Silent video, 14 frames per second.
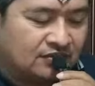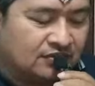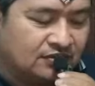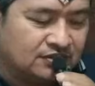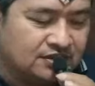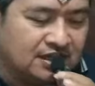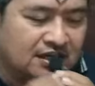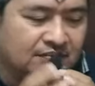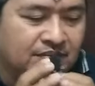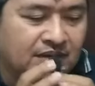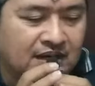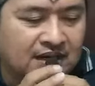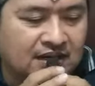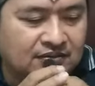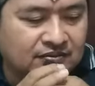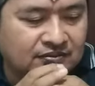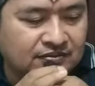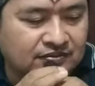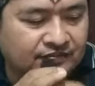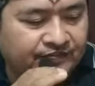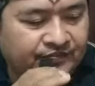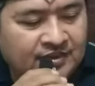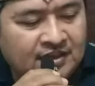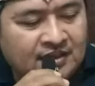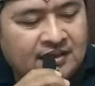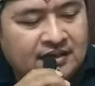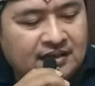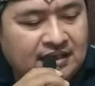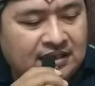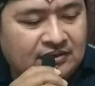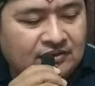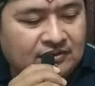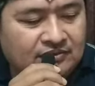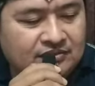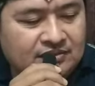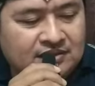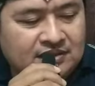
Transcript: dulu, jangan bangga dulu kalau